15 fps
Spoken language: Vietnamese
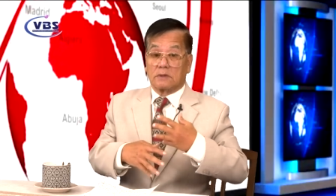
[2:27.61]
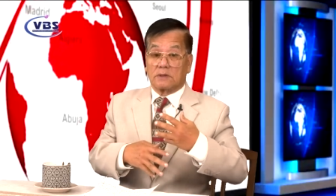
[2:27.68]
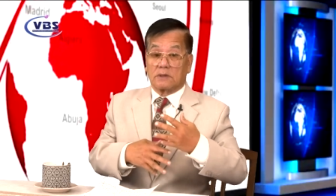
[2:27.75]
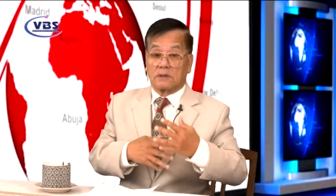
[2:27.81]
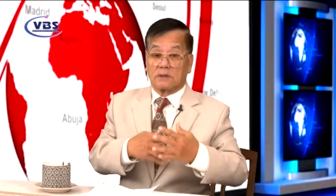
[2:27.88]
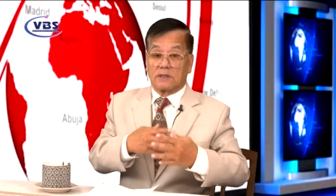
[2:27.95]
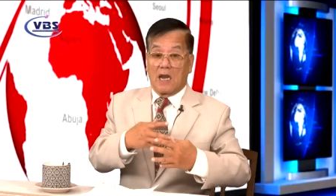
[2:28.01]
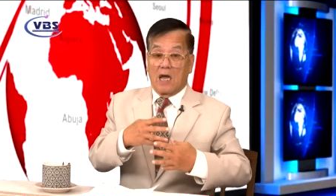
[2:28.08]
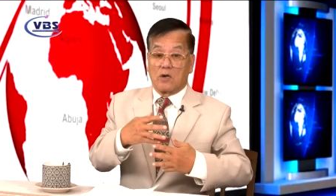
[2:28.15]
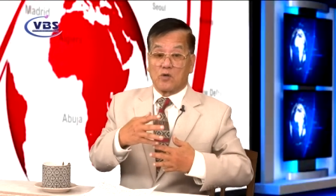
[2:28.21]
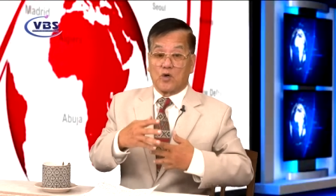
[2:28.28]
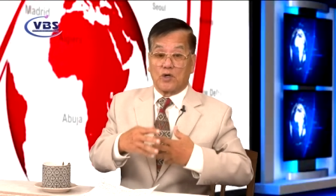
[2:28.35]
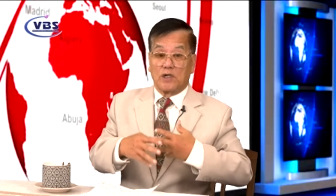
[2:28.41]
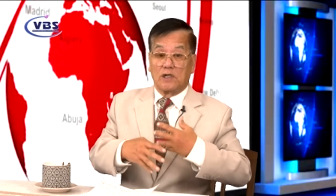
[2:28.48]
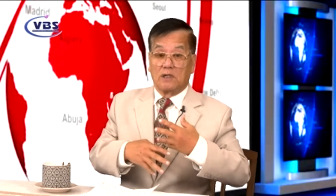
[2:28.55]
đảng
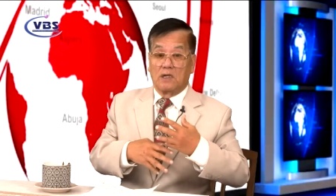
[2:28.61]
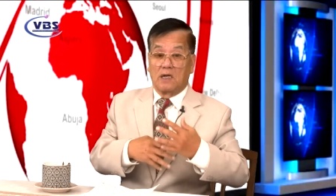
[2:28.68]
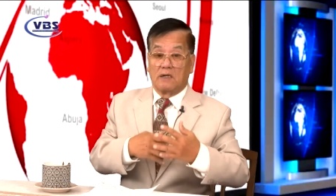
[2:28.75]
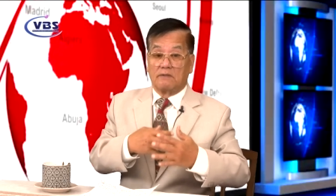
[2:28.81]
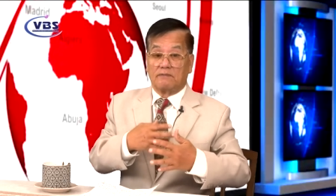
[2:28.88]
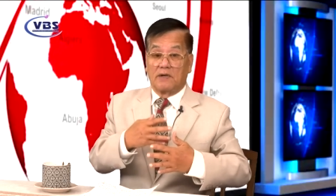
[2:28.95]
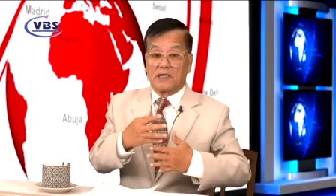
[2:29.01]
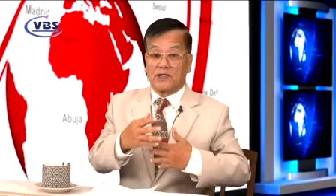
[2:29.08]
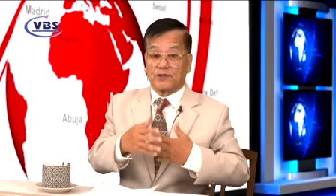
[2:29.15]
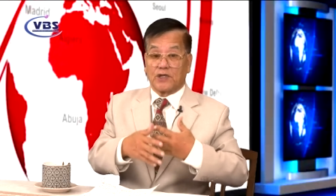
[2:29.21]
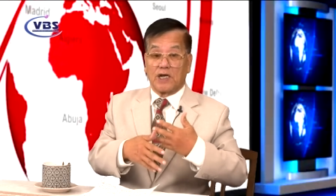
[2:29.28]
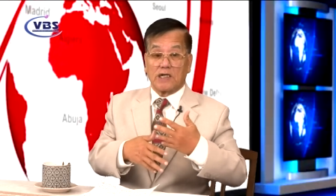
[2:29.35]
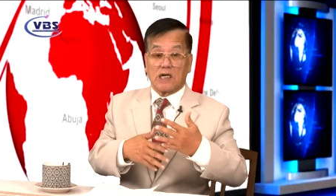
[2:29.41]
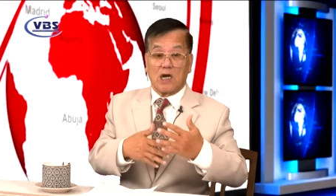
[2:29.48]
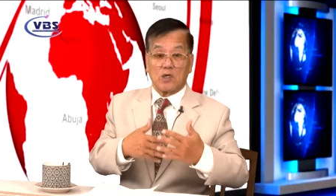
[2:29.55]
con lừa với cái
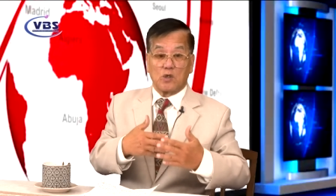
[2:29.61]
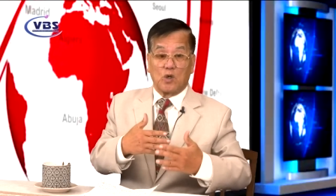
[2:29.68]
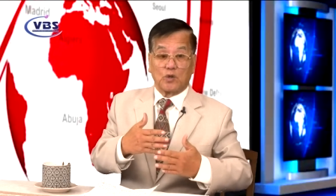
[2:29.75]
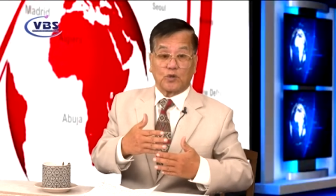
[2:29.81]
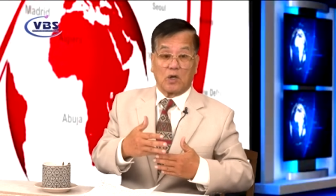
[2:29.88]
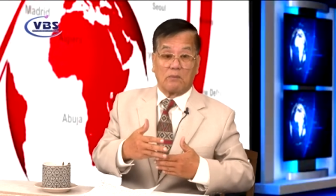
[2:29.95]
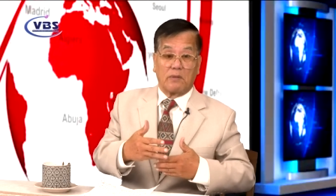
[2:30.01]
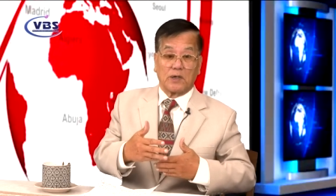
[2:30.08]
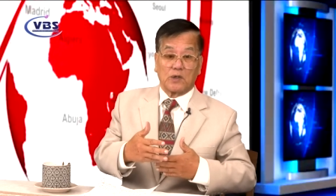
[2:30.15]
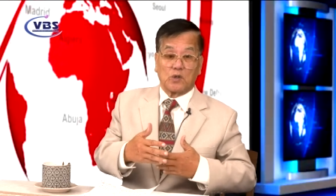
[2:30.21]
tên cán ngố tòa Bạch